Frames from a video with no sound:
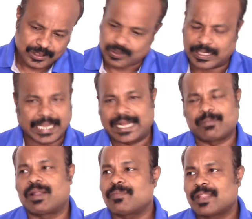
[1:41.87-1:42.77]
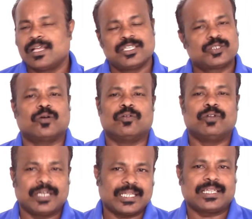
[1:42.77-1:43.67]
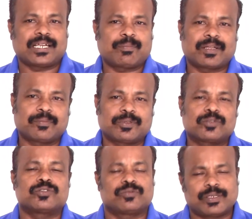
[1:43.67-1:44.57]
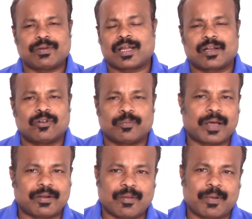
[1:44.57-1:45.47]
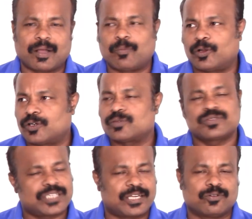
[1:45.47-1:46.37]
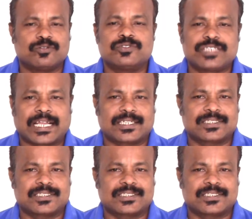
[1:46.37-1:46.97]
ஸோ நீங்கள் கிளம்பலாம் ஸோ விடுதலை திரைப்படத்தை பற்றி கொஞ்சம் விரிவாக ஒரு பார்வையாக பார்க்க போகின்றோம் ஸ்டேட்யூன் ஜாக்கே